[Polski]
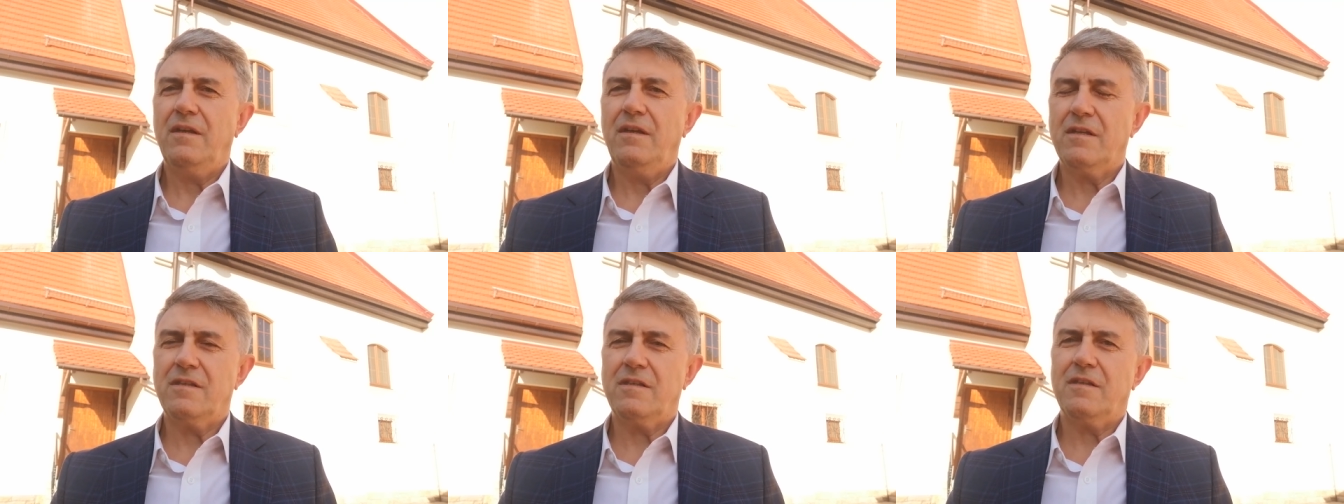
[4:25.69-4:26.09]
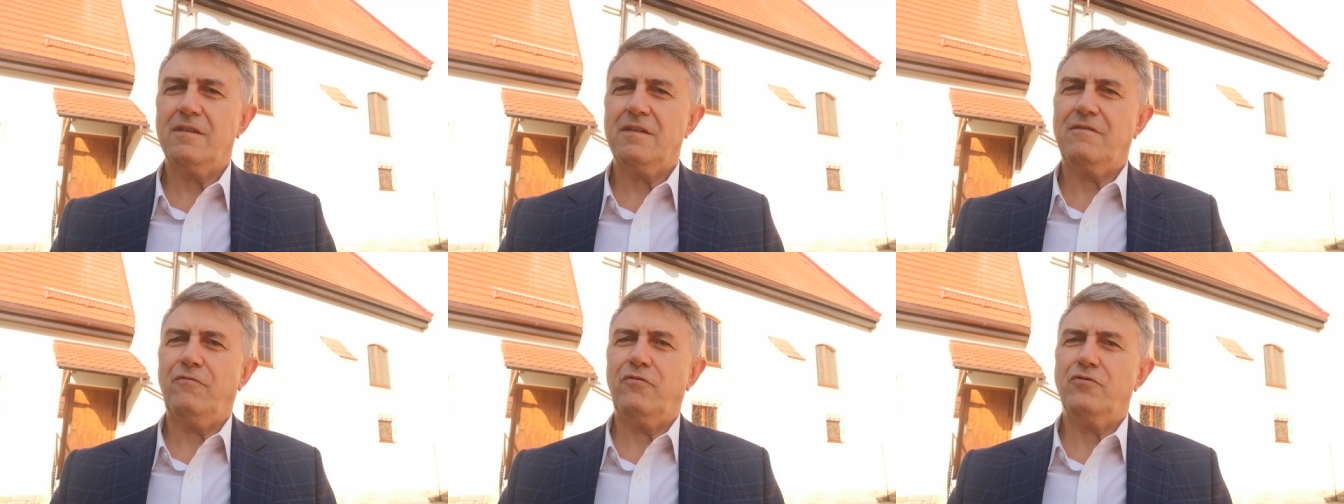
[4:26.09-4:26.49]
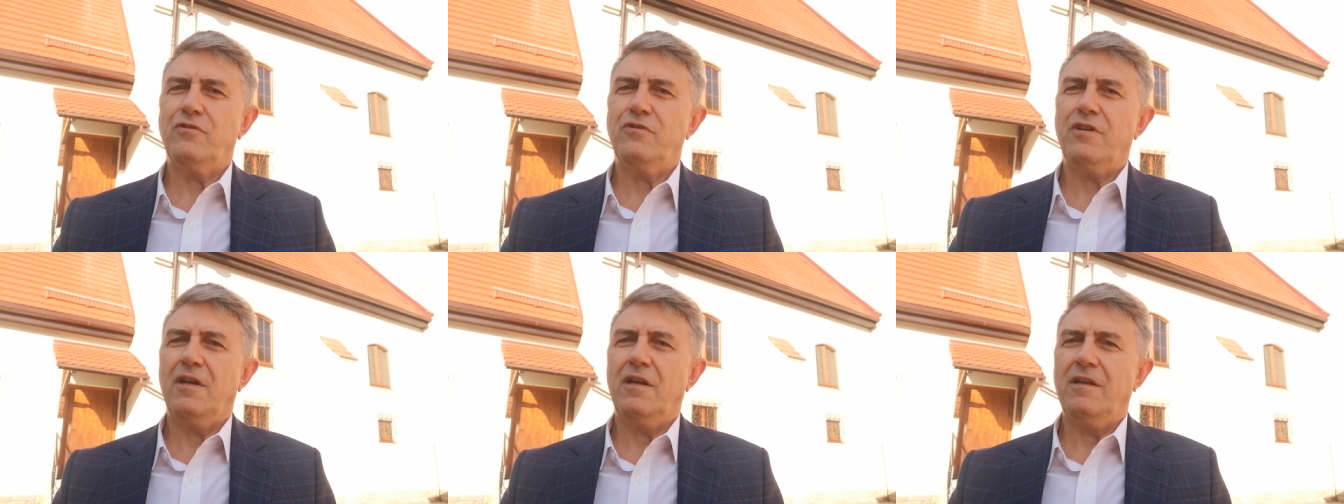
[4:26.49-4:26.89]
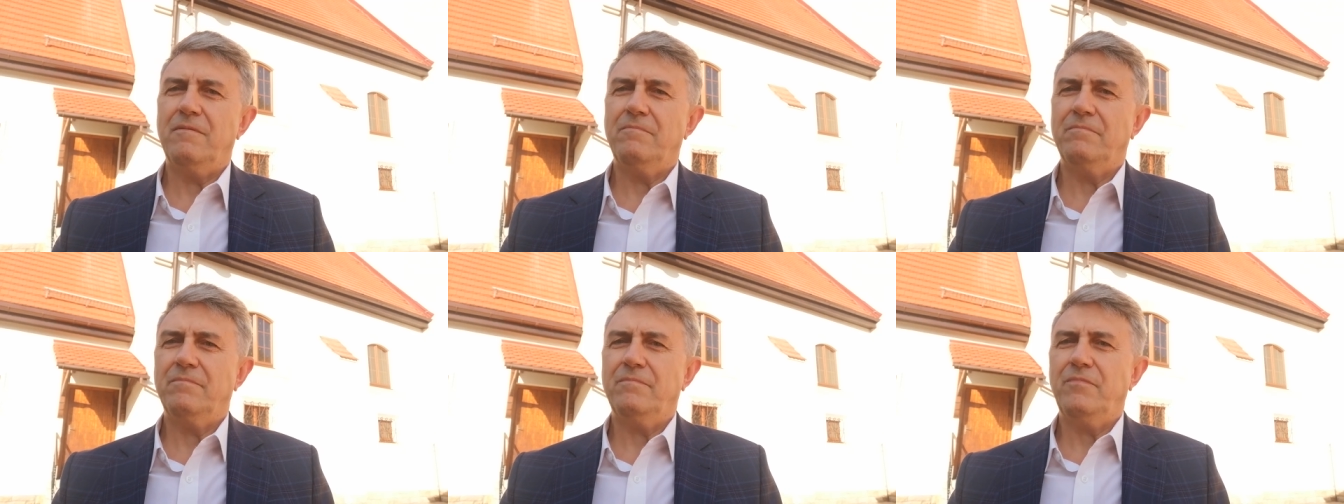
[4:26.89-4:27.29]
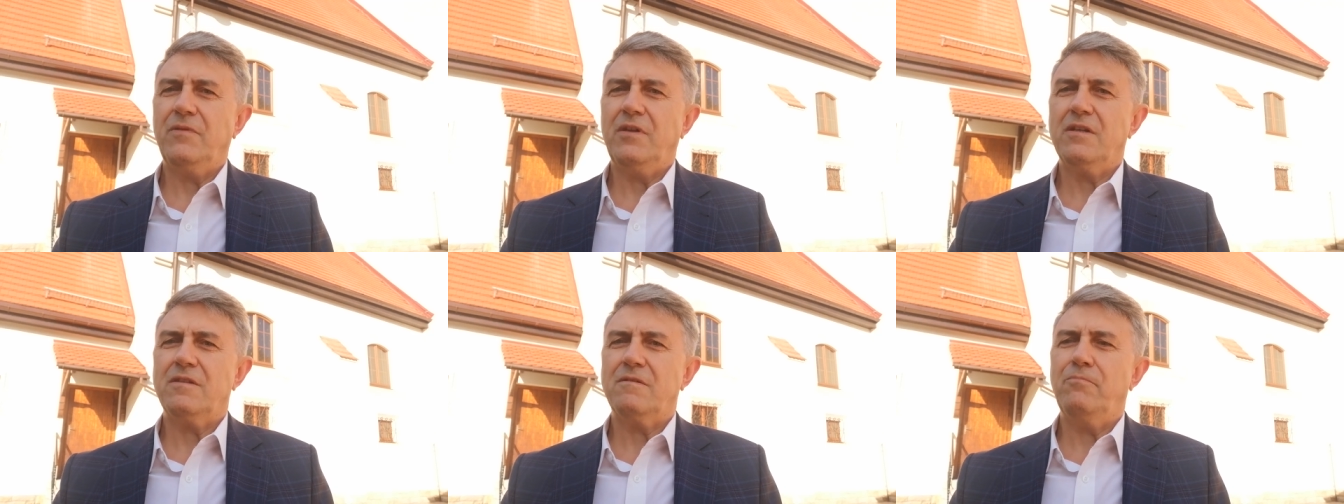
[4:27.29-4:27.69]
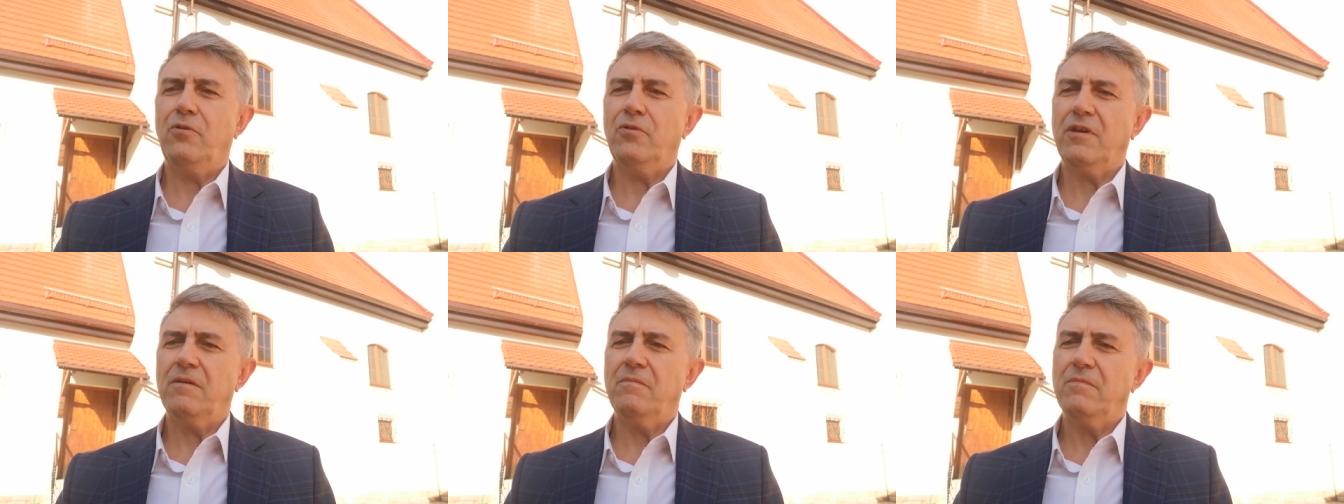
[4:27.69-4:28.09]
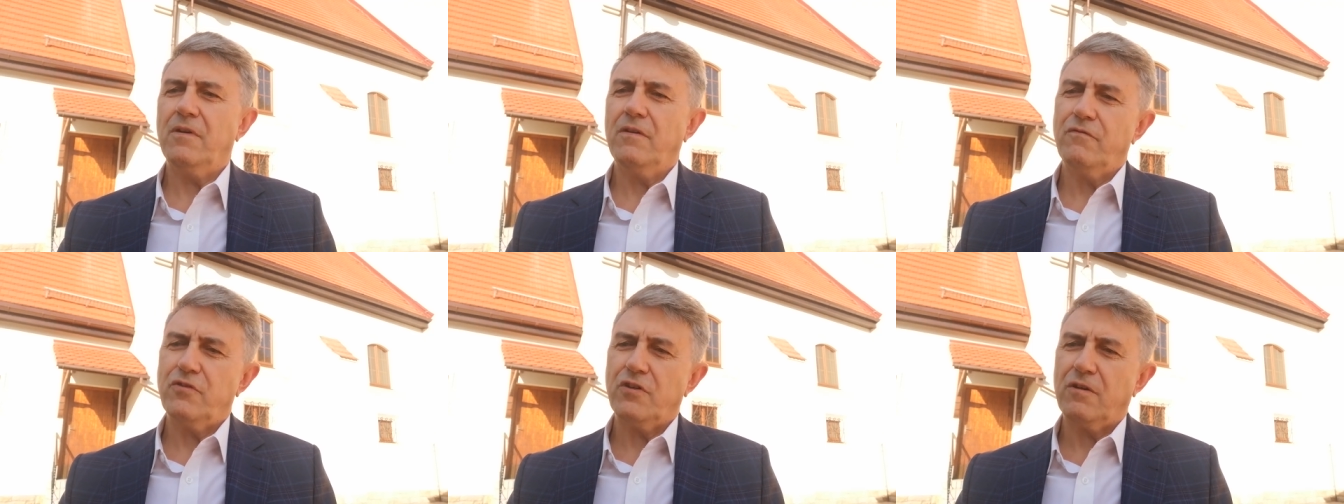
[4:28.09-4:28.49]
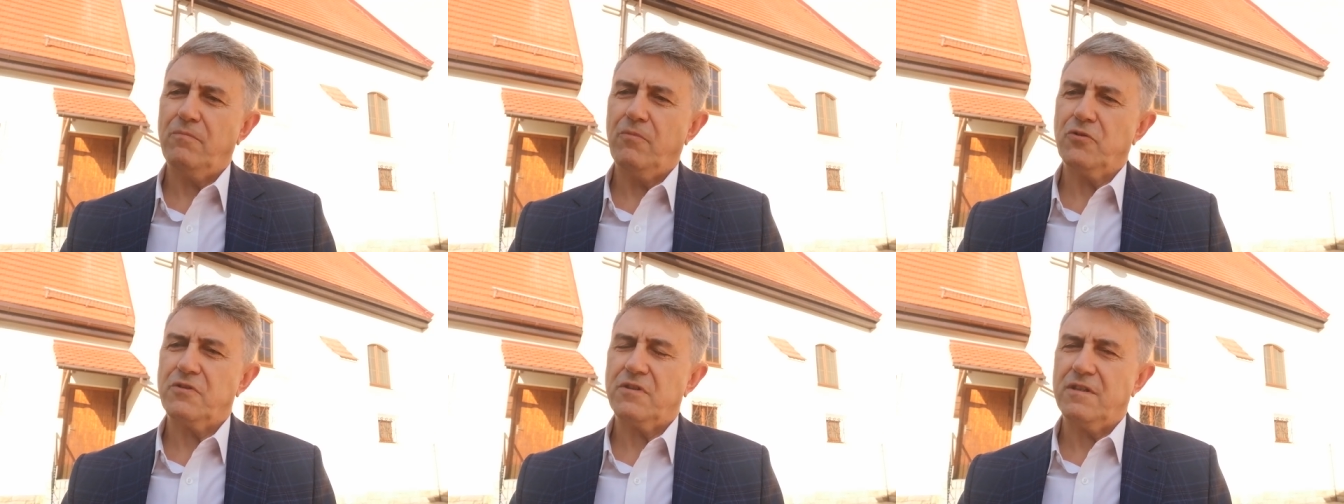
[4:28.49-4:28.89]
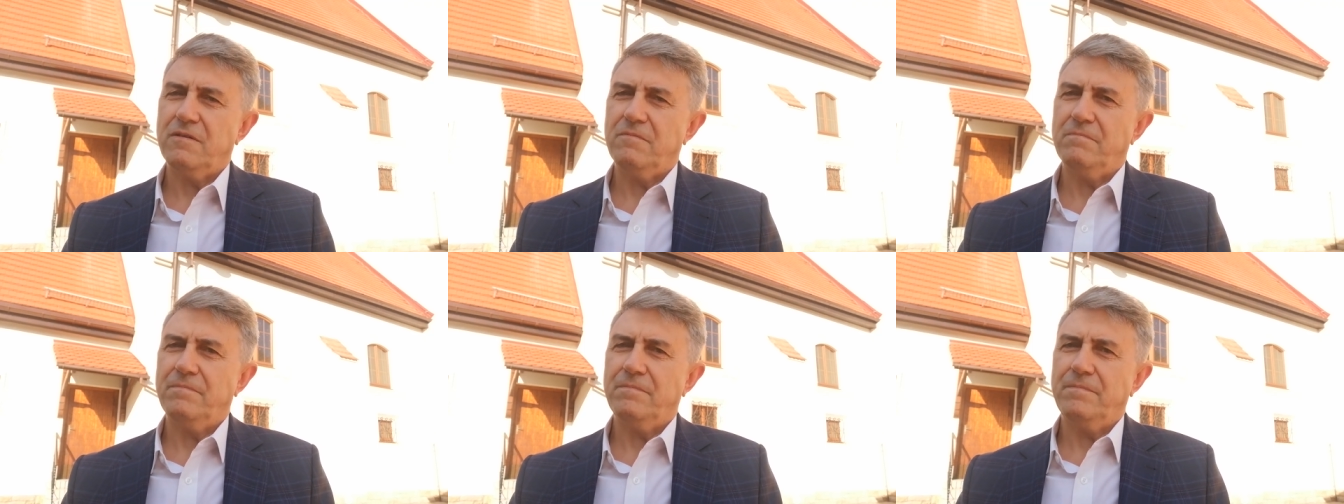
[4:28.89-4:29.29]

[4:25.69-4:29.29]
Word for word: jest stworzycielem, jest Bogiem wszechmocnym.